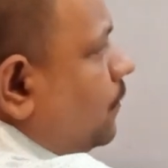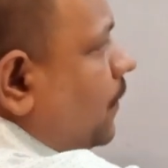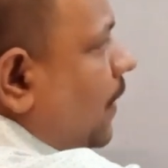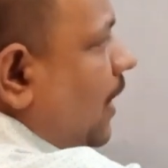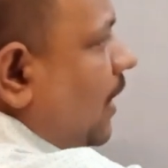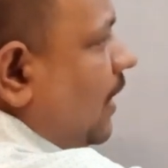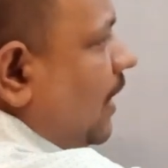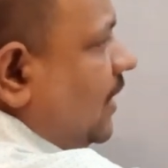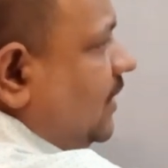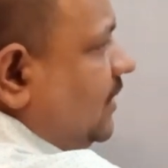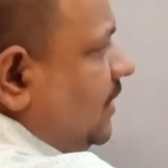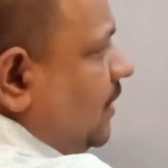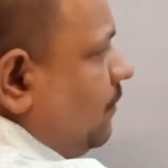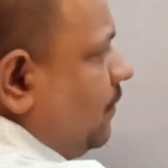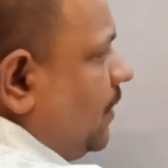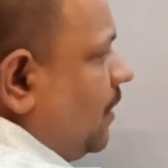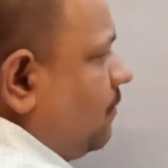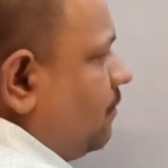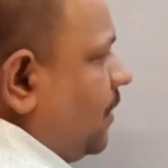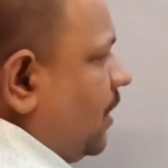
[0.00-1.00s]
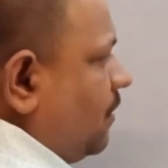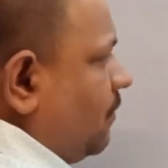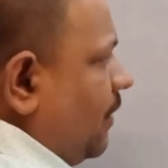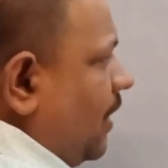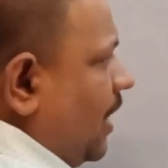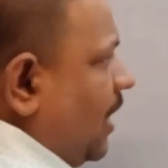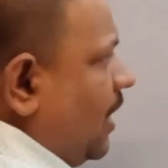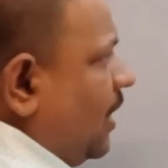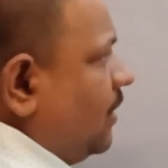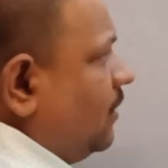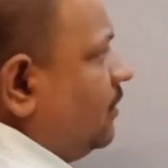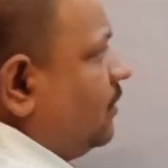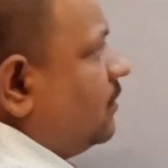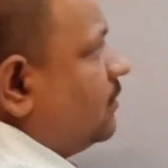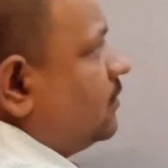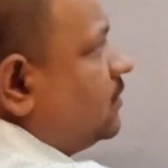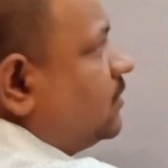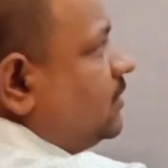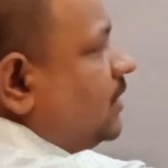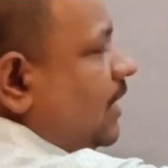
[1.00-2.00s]
पहला स्टेप नंबर वन
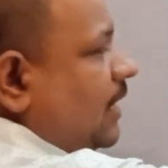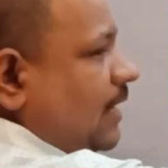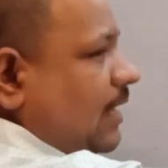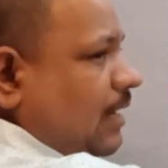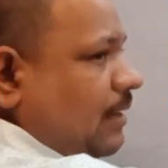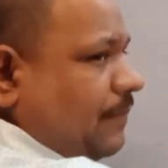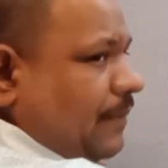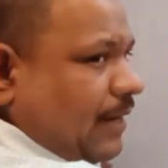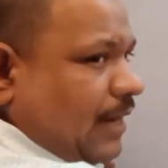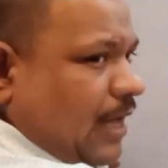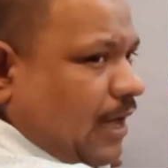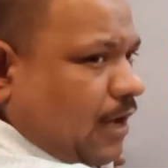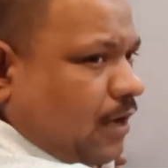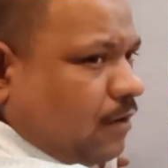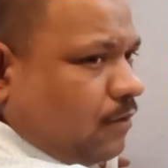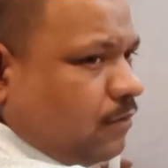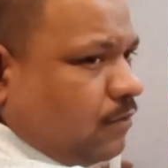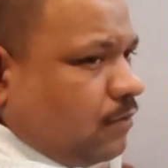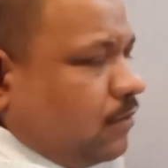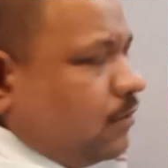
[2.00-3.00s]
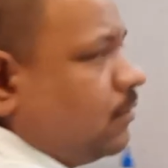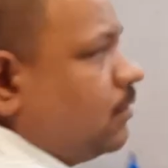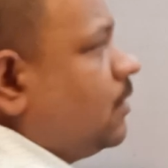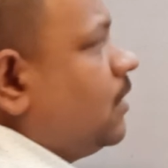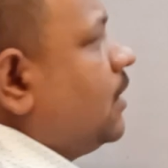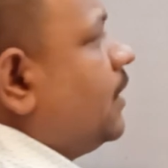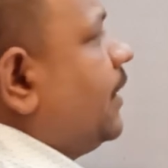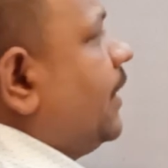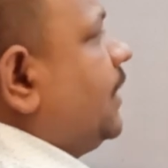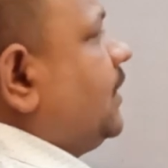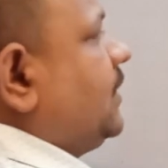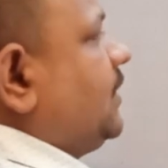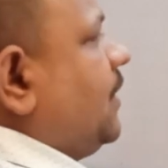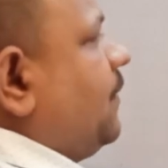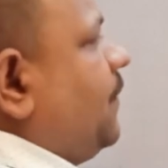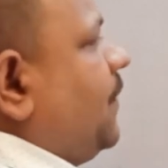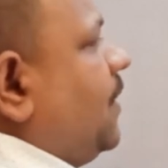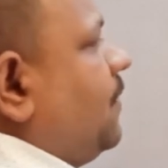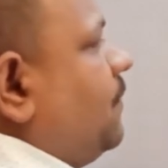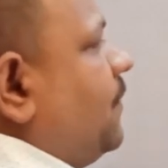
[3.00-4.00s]
सर्कल बनाओ
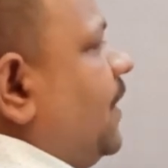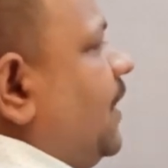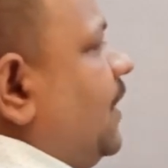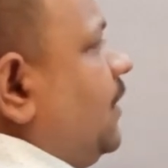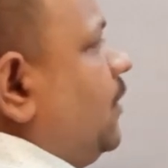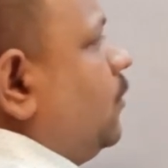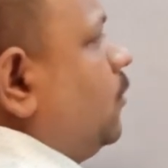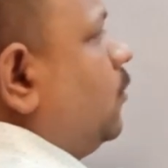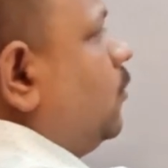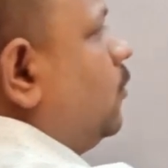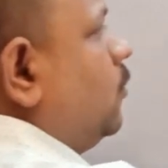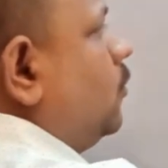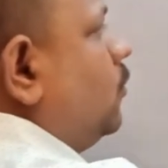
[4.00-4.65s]
स्टेप नंबर टू